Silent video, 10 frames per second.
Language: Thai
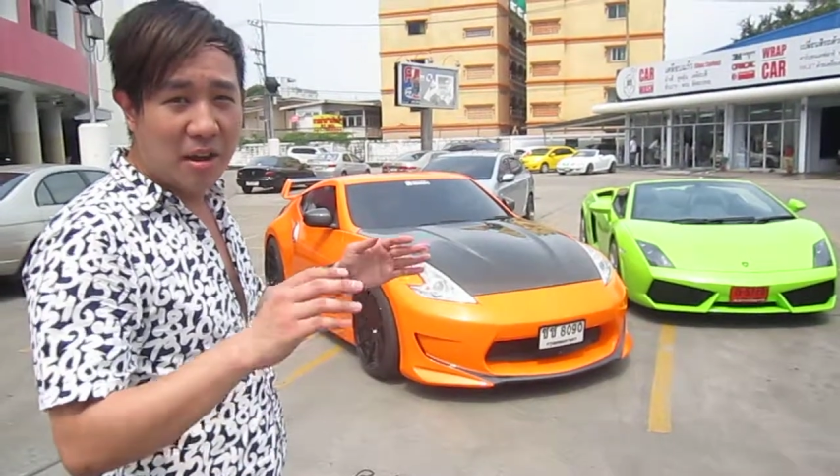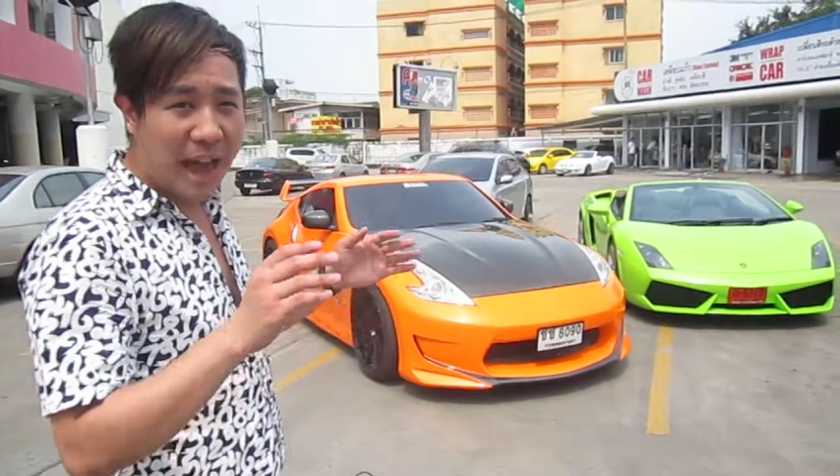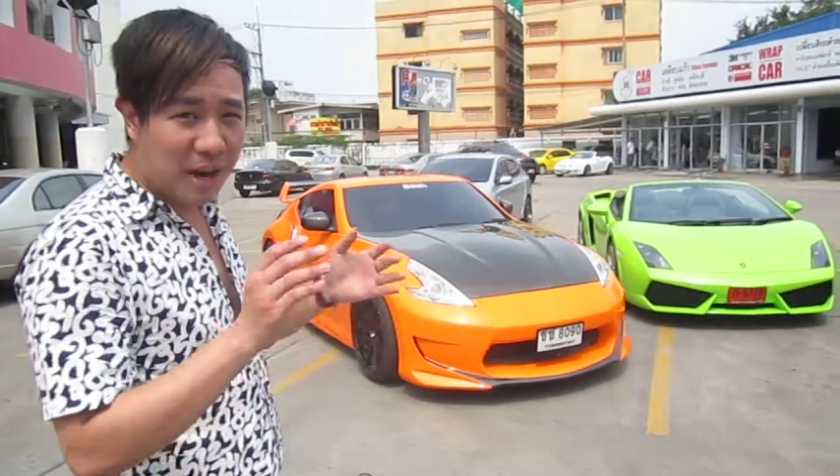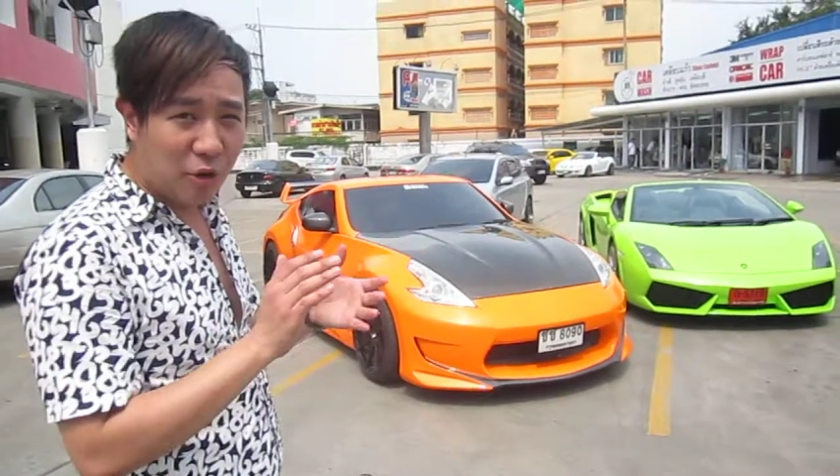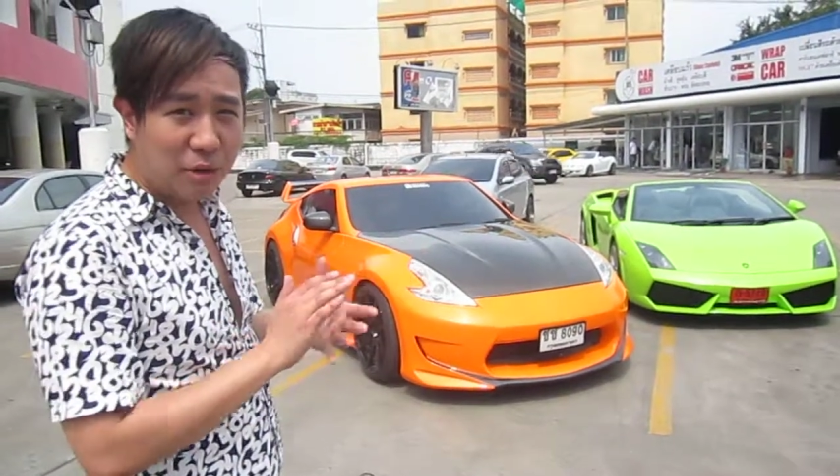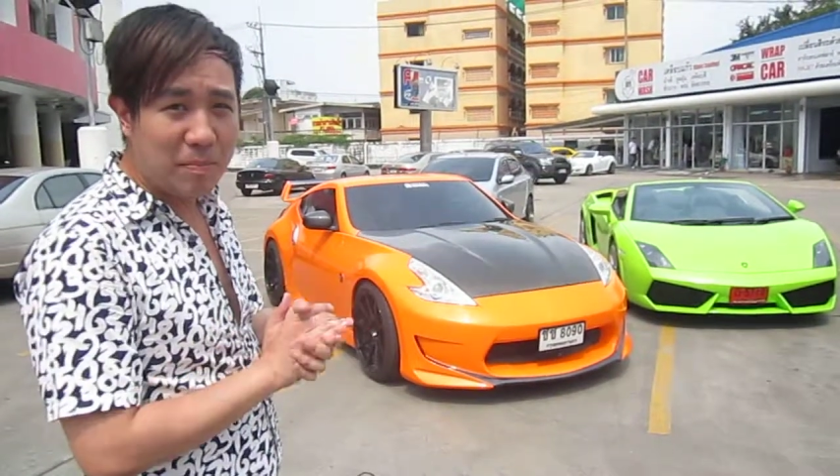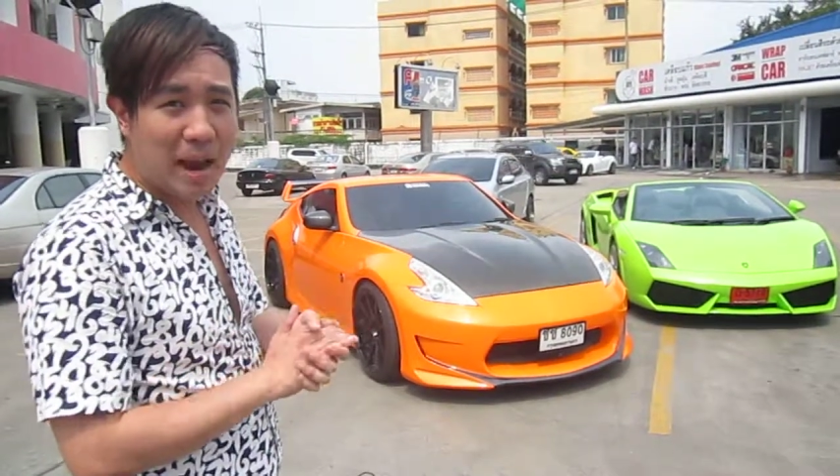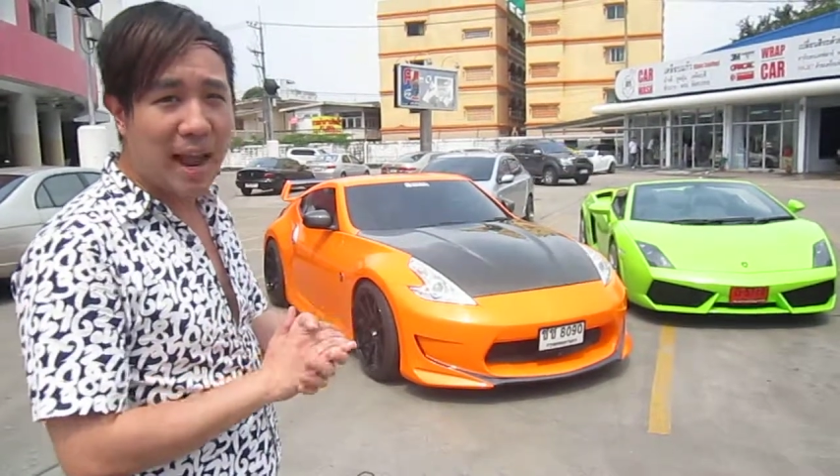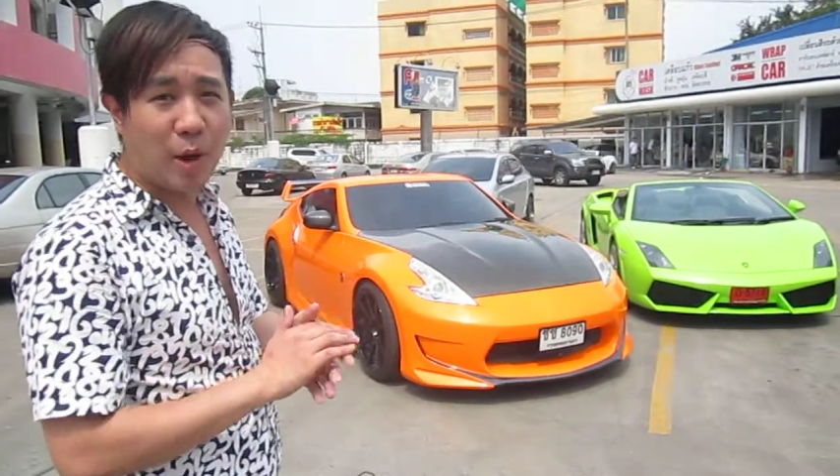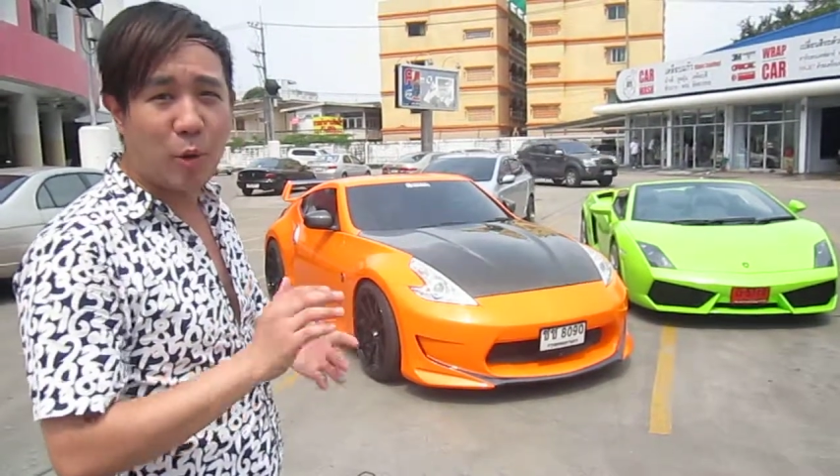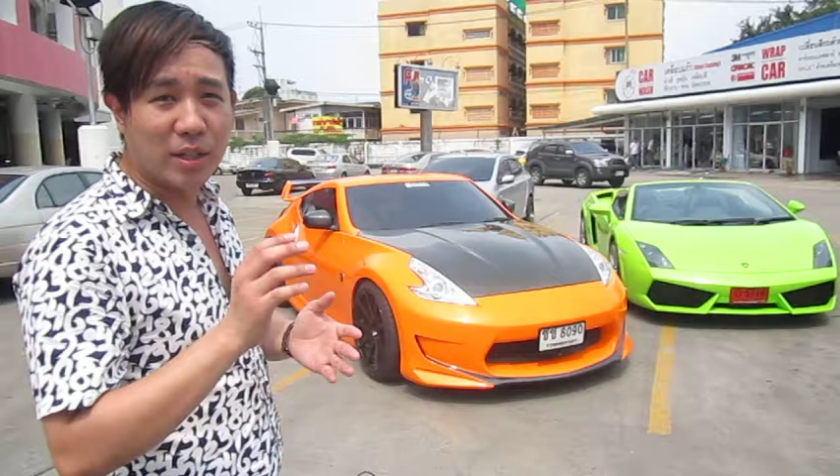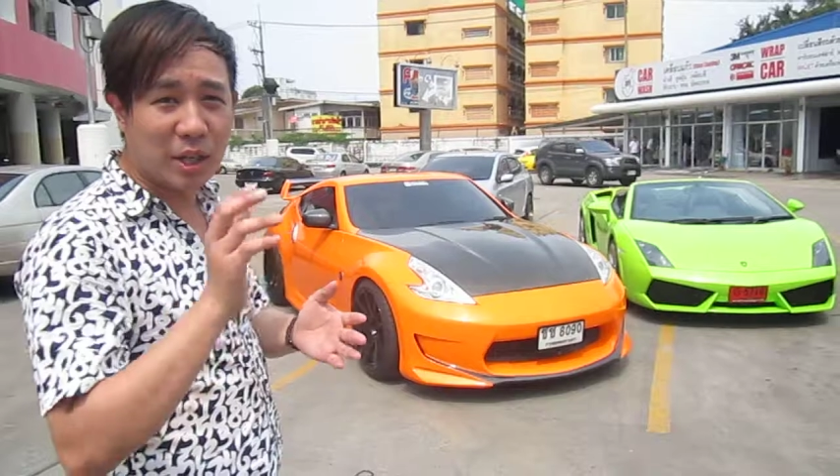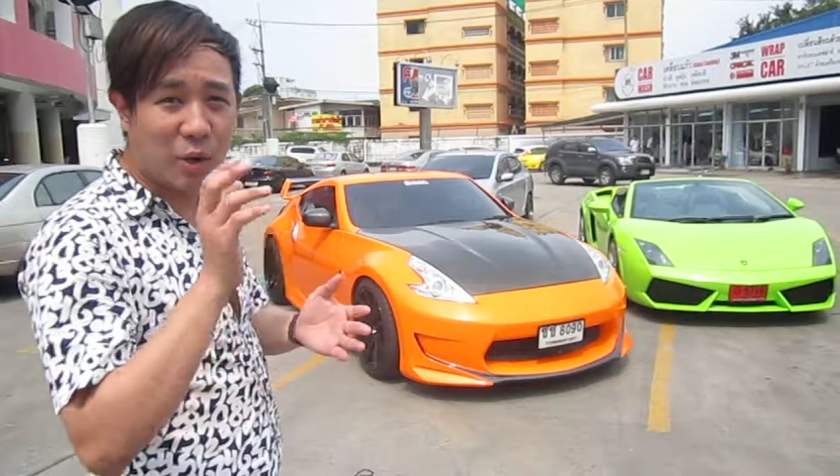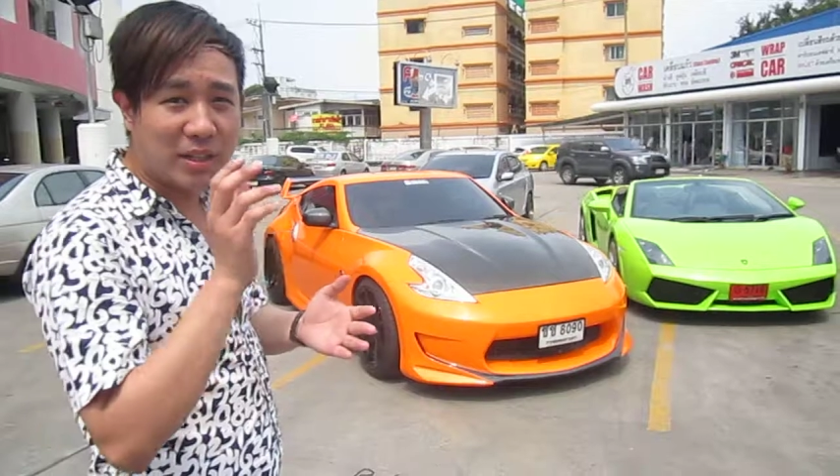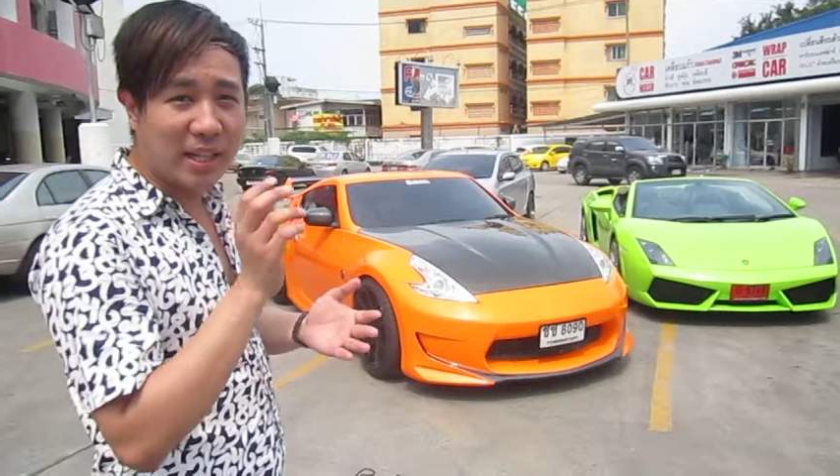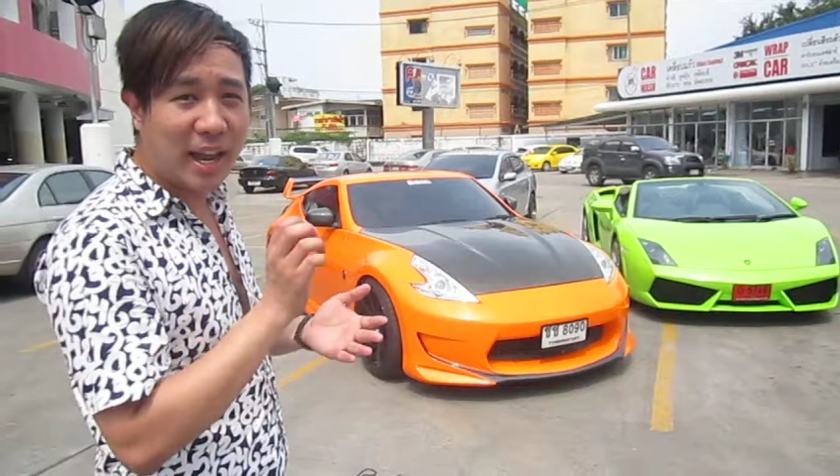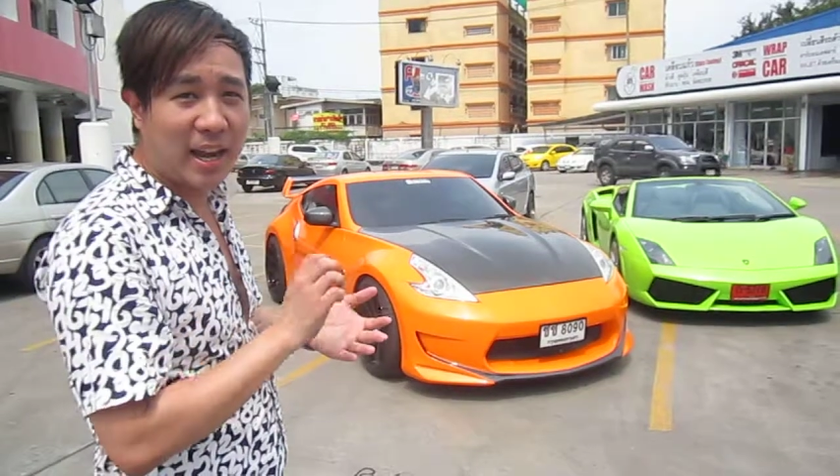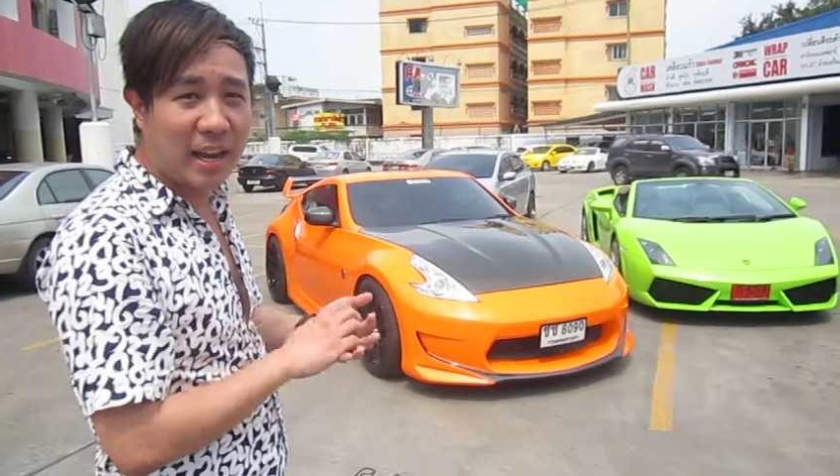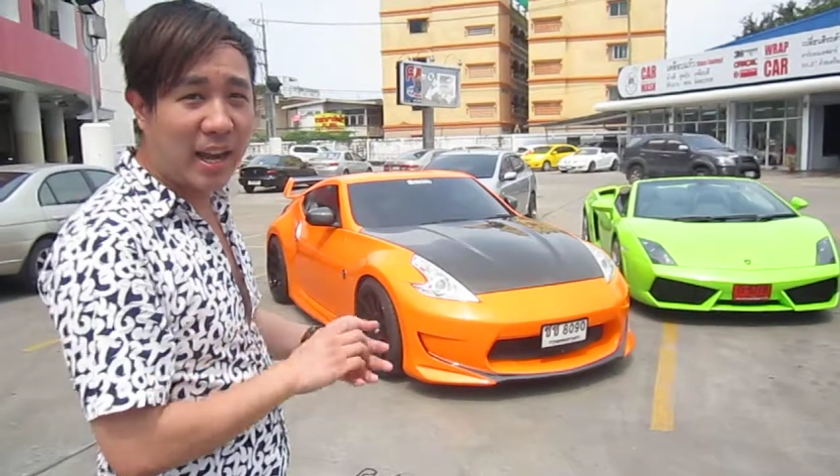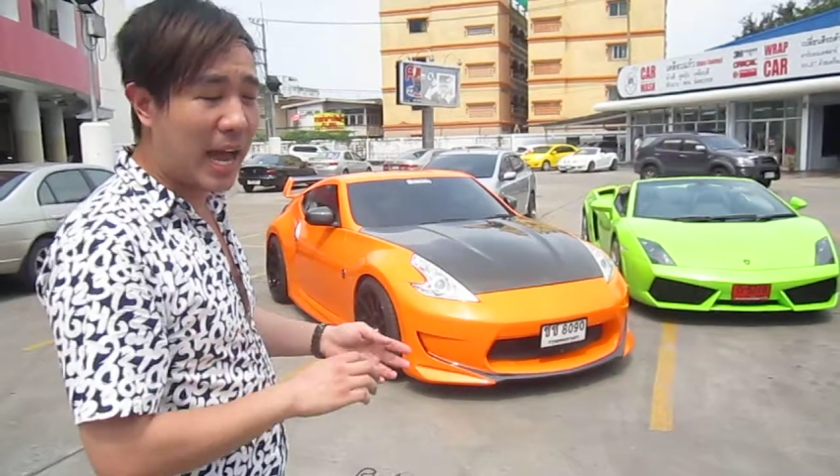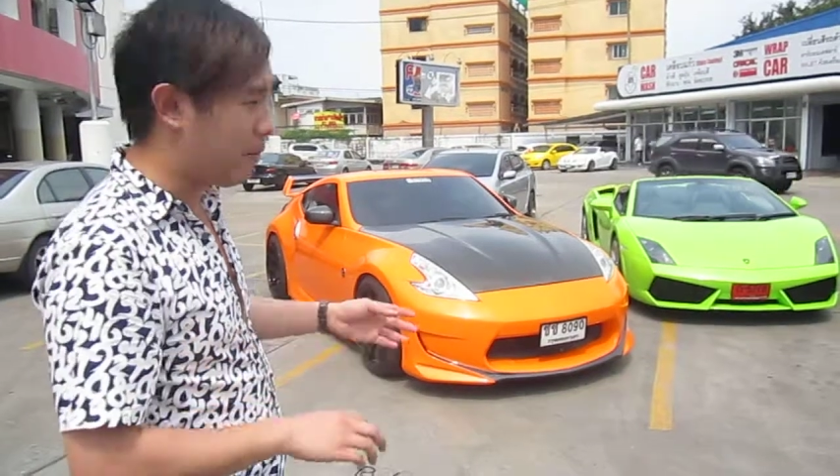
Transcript: รักรถมากกลัวจะโดนสะเก็ดหินนะครับ